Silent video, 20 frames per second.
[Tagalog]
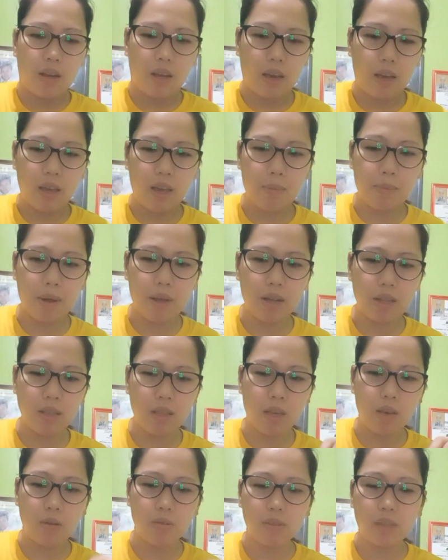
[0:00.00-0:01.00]
Ayan, maganda
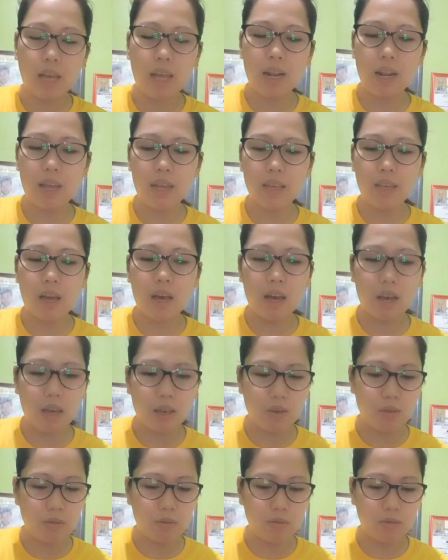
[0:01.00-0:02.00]
yung tela, uh,
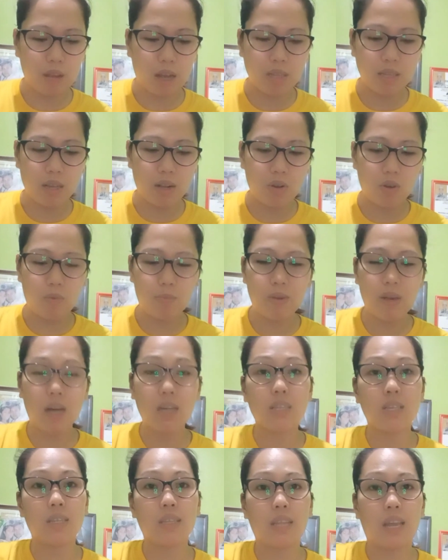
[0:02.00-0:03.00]
yung nasa loob niya
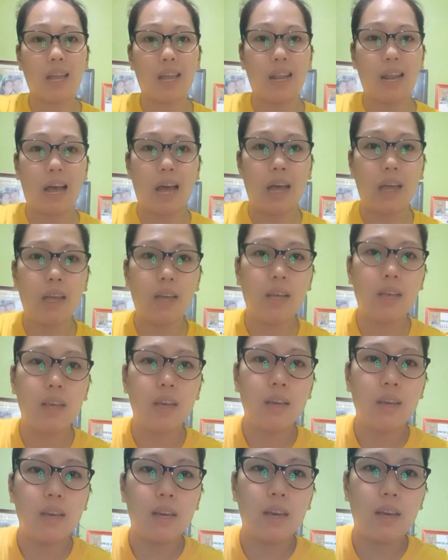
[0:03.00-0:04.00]
kasi tela.
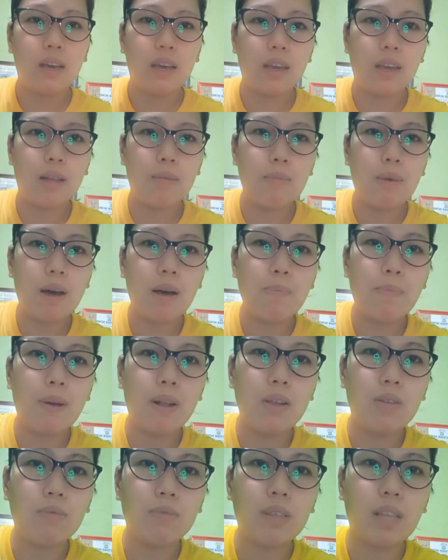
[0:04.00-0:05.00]
Ayan, makapal
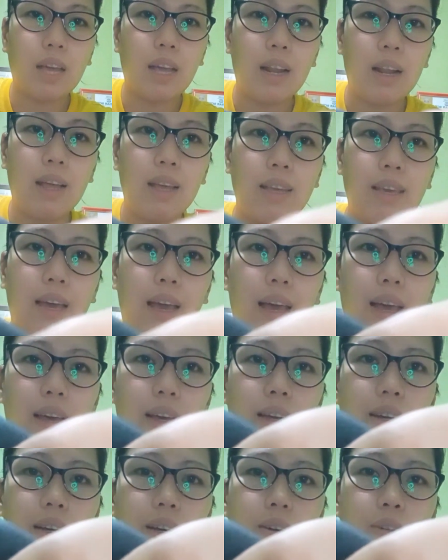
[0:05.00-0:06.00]
yung tela niya.
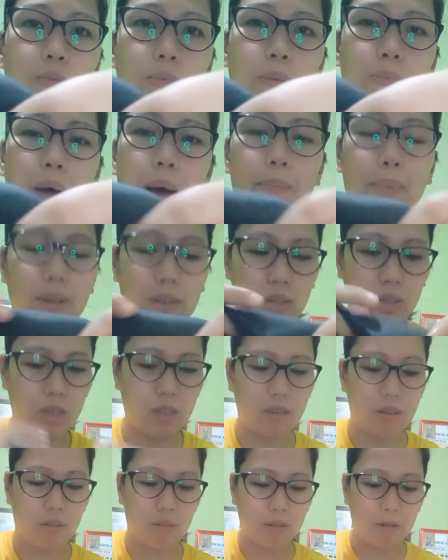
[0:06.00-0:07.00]
Kung mapapansin
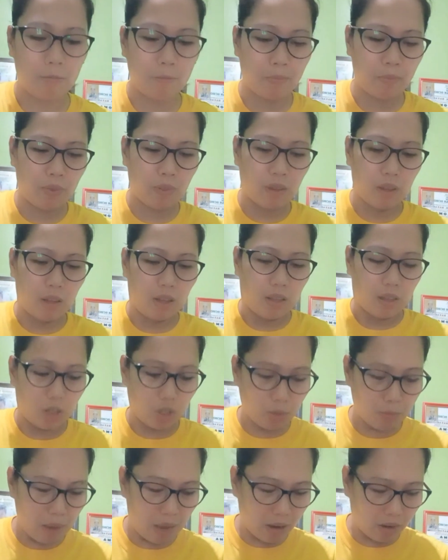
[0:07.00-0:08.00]
nyo.
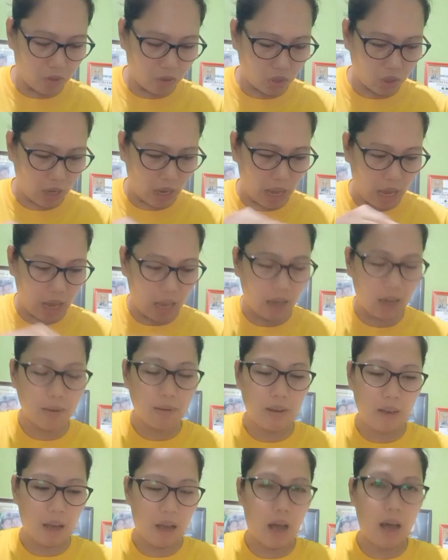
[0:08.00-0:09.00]
Tapos meron siyang
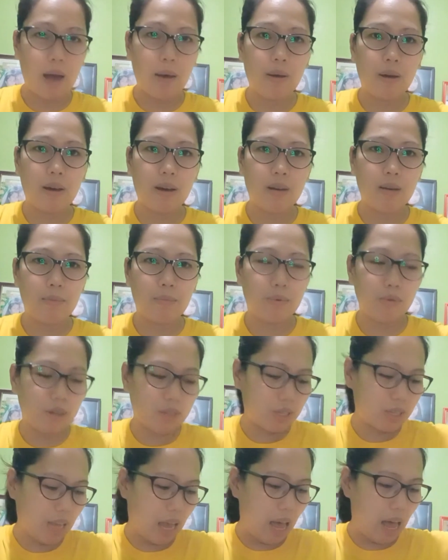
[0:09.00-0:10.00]
uh,
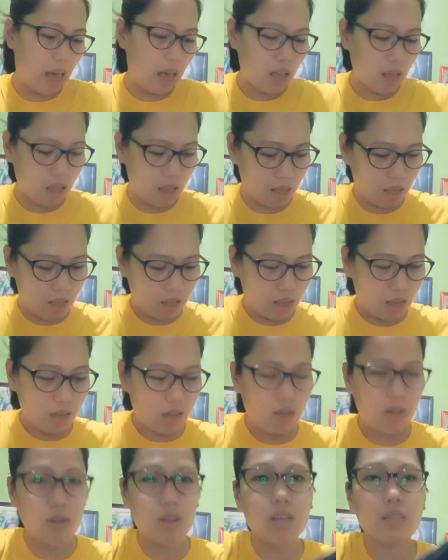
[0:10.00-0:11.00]
bulsa.
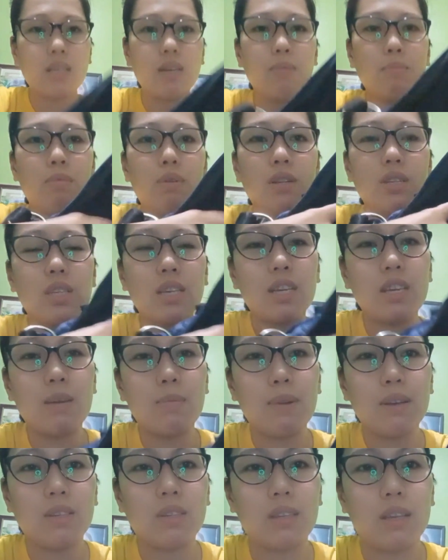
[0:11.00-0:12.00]
Yung isang bulsa niya
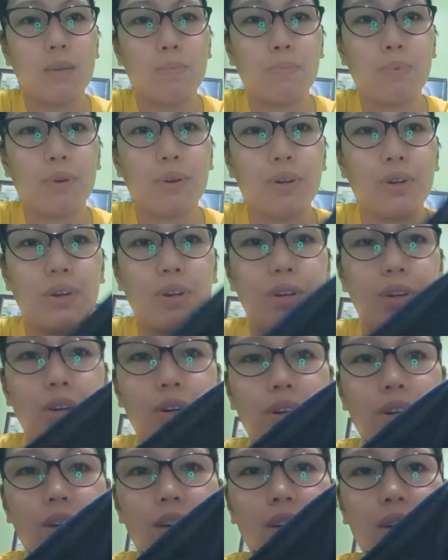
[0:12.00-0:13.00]
may zipper.
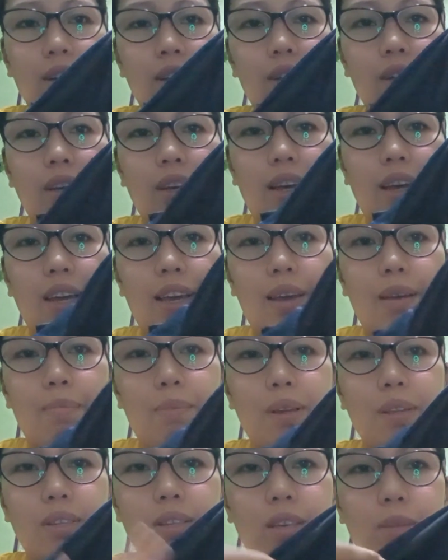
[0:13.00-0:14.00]
Ayan,
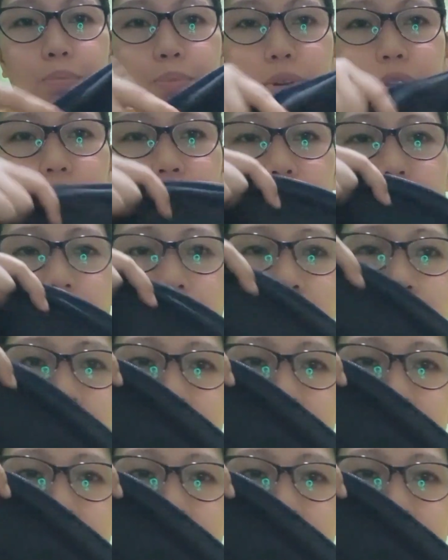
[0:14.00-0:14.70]
may zipper siya.